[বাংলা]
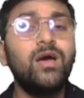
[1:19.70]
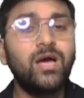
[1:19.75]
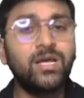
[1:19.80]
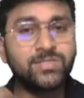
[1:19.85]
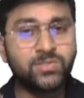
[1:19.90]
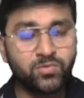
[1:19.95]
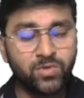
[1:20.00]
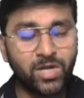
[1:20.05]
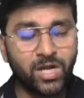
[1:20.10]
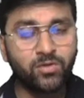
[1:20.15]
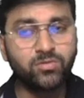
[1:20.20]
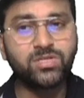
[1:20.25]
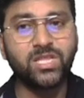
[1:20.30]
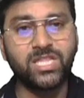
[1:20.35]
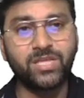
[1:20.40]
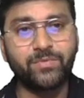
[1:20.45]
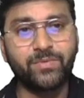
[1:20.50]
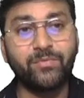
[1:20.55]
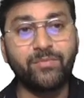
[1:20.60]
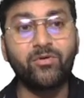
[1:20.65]
স্কুলে ঢুকতে
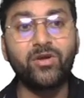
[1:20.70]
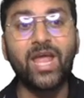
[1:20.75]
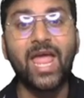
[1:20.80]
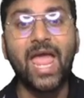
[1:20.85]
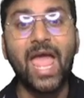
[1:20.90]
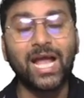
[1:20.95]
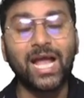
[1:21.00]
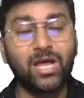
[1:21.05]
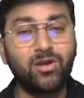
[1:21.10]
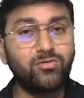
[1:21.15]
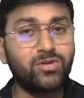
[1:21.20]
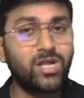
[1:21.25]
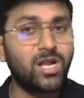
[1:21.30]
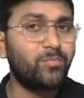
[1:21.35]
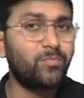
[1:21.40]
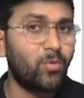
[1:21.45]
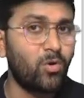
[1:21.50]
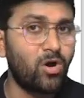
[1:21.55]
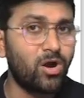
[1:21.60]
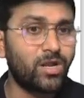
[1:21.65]
দেবে এবং এগারোটার
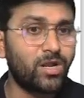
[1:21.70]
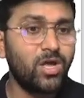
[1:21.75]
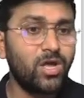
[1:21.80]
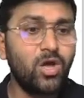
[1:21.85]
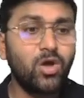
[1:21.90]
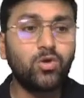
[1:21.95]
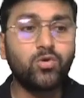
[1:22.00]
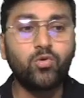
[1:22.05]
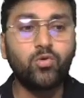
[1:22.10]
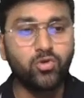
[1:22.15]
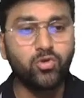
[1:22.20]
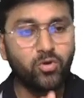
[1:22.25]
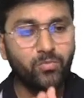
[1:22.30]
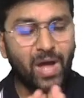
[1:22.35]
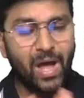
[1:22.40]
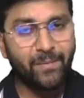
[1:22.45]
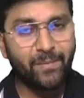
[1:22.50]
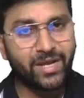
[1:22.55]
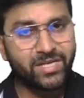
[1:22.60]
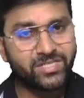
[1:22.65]
পর
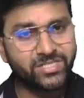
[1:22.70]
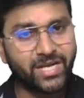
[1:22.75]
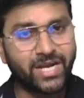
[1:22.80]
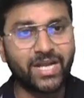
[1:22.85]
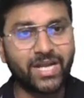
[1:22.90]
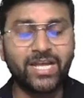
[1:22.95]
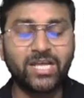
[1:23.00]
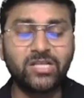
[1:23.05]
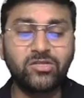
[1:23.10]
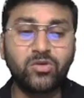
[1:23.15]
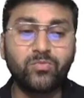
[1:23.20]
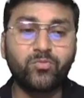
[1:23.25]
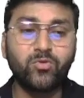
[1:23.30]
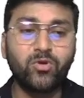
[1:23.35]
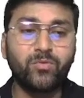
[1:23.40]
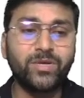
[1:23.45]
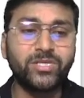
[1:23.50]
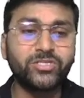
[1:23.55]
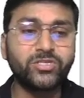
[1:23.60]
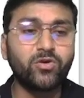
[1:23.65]
কোনোভাবেই সেখানে কিন্তু
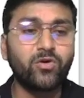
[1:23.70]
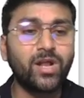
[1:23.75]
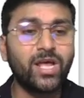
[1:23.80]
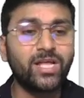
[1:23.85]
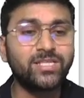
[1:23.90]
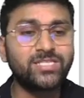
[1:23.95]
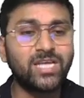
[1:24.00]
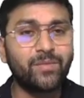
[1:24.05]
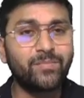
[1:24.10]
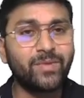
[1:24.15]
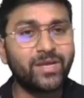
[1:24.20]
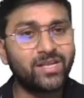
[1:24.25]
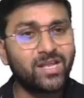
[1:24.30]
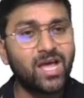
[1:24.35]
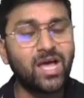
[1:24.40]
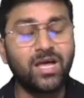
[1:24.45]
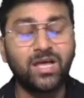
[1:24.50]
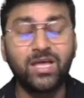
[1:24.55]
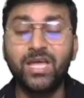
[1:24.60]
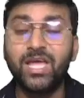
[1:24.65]
প্রবেশ করা যাবে না
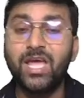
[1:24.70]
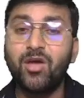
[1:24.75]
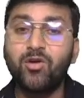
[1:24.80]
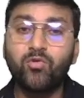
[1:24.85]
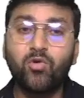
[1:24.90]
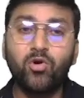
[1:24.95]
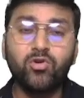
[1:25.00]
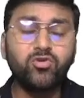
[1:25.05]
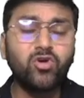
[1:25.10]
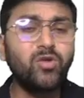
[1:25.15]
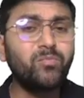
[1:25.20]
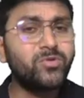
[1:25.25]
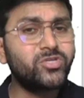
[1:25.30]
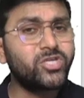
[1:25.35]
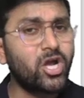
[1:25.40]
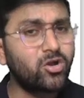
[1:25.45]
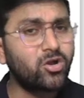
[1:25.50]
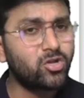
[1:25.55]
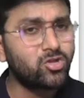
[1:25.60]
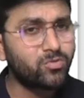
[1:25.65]
কোন কোন
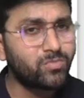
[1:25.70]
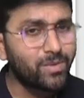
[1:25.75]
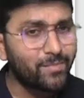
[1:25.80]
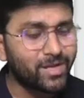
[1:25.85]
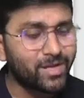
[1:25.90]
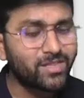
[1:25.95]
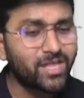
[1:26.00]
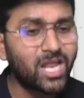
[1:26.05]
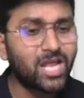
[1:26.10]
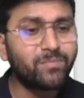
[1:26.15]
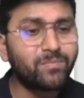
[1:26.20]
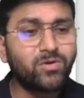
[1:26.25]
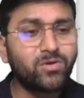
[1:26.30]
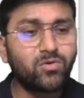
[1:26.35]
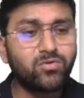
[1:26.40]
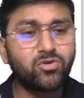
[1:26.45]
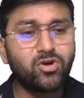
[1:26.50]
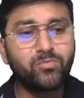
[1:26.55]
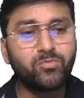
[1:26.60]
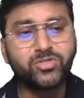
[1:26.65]
বিষয়গুলো তোমরা মাথায় রাখবে কোন
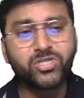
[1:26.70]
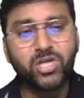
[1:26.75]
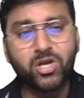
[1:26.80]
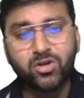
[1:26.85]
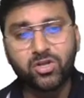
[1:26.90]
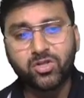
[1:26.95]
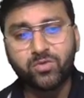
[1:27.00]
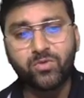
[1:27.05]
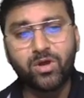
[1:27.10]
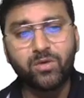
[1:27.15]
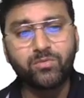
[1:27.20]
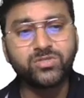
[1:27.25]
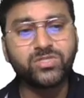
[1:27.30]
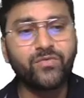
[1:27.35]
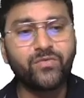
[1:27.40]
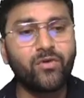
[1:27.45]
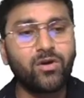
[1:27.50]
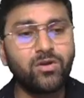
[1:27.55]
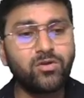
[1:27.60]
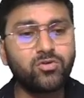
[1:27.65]
কোন বিষয়গুলো তোমরা অবশ্যই
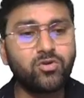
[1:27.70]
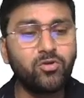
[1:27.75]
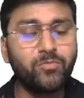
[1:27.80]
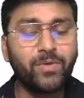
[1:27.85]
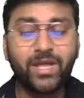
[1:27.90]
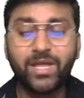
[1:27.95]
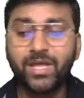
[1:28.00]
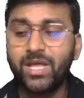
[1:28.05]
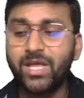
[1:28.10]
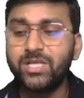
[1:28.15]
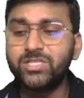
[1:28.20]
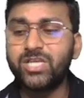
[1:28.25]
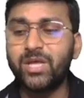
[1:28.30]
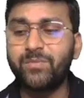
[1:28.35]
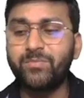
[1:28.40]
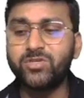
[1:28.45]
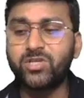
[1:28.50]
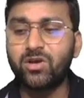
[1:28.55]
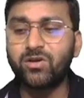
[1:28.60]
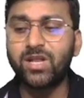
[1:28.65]
ফলো করবে সেই
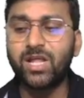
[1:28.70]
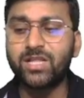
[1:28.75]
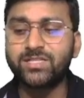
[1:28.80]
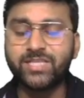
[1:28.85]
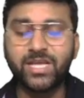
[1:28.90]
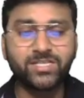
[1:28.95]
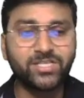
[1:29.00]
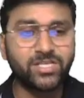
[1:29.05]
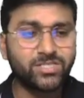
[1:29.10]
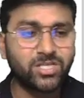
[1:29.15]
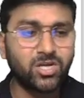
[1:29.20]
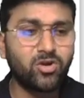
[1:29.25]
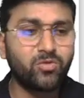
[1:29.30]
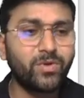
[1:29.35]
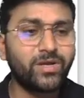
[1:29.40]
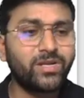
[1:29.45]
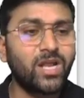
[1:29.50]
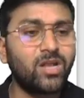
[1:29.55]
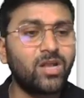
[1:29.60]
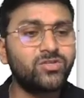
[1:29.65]
বিষয়গুলো আজকে চেষ্টা করবে
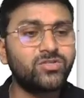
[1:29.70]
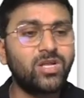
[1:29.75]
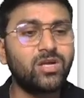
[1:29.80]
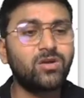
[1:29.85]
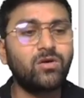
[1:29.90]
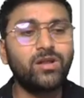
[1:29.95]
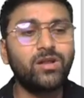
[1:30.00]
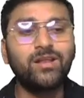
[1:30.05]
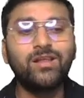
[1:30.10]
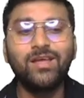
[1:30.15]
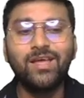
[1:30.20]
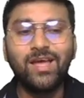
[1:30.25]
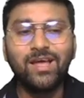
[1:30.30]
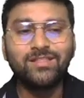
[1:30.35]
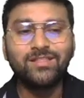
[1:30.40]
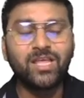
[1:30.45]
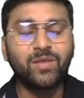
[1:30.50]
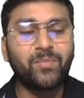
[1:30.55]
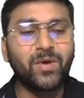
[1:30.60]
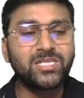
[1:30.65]
এখানে আলোচনা করার
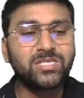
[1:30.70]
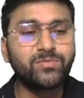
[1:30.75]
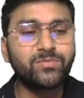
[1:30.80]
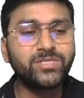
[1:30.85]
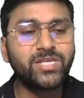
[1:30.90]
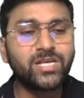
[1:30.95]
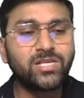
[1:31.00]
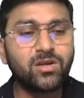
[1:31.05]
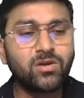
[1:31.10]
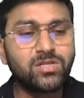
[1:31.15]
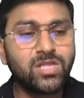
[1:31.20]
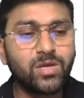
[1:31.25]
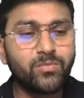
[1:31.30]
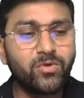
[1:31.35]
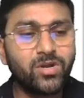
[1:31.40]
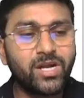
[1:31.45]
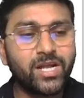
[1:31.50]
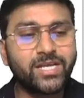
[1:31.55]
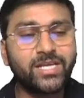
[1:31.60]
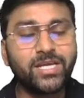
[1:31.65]
তার পাশাপাশি একটা কথা
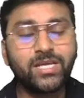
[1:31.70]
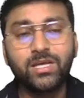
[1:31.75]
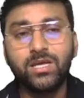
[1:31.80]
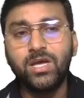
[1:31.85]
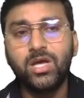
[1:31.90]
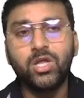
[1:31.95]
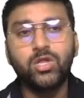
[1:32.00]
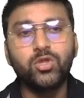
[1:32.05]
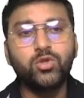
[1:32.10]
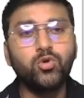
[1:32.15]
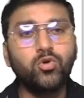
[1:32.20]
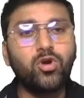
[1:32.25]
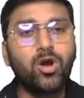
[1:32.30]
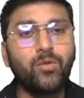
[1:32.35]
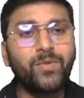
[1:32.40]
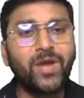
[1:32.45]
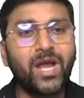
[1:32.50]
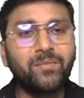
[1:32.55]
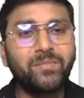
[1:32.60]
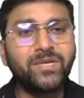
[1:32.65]
বলে রাখি দু
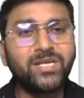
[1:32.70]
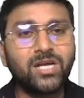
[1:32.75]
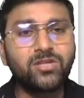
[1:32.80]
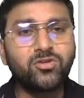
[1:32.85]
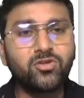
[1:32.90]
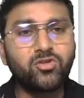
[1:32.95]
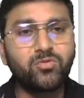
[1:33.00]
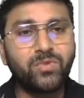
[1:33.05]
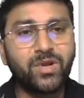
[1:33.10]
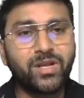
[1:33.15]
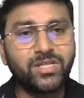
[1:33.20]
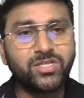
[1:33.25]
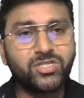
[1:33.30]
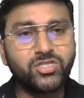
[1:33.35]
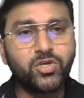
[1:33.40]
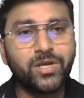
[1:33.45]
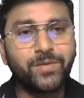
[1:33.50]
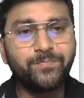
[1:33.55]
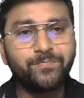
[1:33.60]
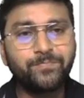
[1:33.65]
কপি অ্যাডমিট কার্ড তো তোমরা
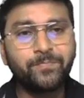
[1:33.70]
নিশ্চয়ই